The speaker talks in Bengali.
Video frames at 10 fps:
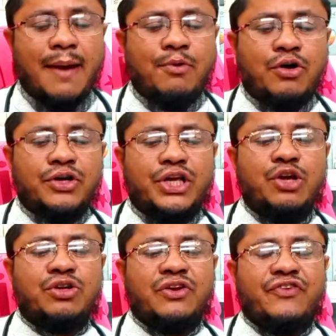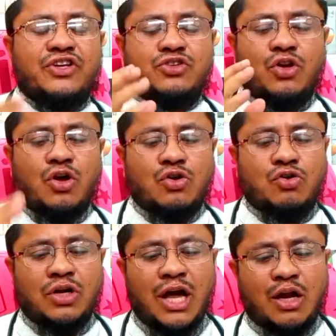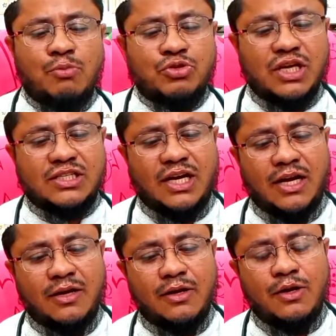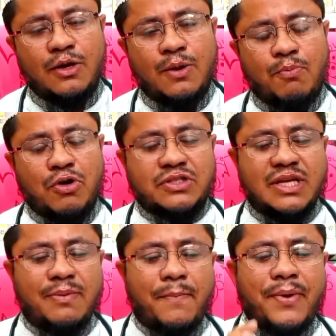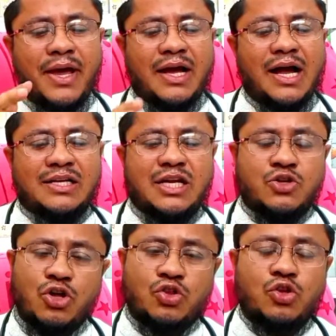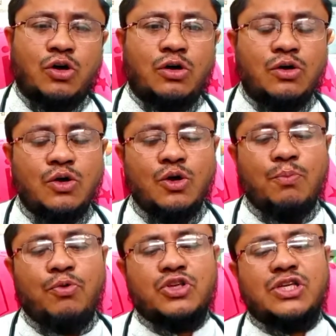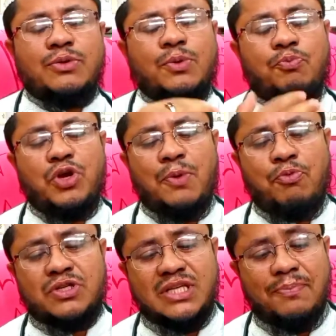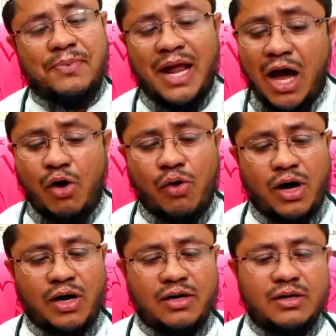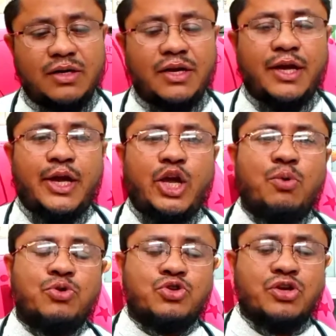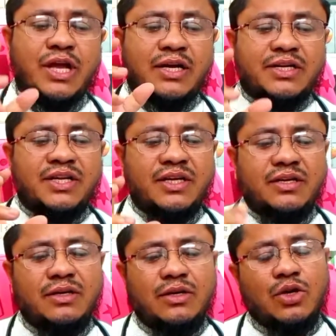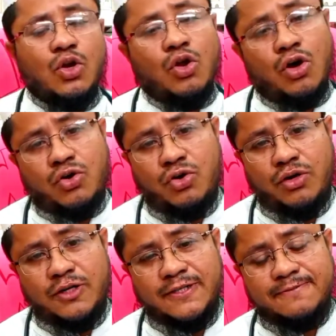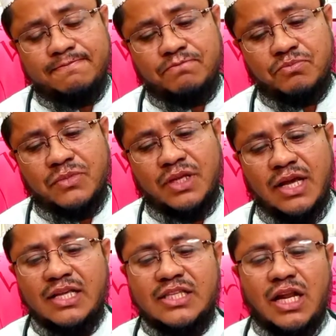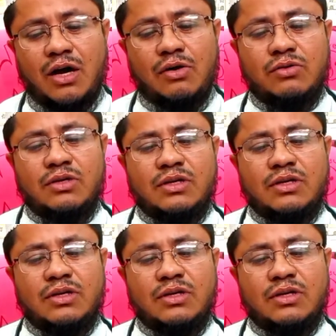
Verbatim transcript: এবং ইউন ইনফেকশনের লক্ষণ আরও বোঝা যায় প্রস্তাবে ব্যাগ আসা সত্ত্বেও পর্যাপ্ত পরে প্রস্তাব না হওয়া এবছরই একটি লক্ষণ এছাড়াও